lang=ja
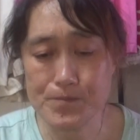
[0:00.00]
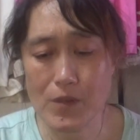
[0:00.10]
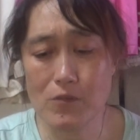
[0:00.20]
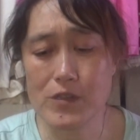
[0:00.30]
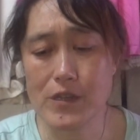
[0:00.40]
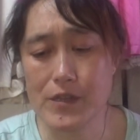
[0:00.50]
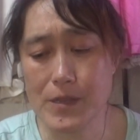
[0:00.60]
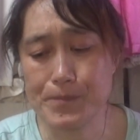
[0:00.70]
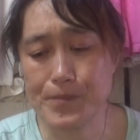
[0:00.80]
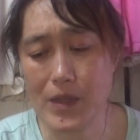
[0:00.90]
そうなったら
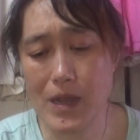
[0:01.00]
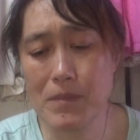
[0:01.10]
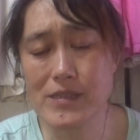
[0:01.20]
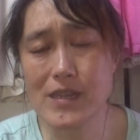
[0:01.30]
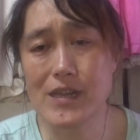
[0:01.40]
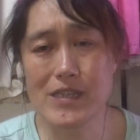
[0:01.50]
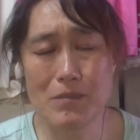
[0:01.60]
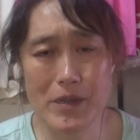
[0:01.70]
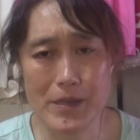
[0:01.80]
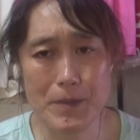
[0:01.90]
ね甘さが
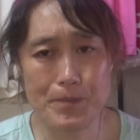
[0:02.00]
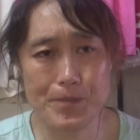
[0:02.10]
邪魔やねん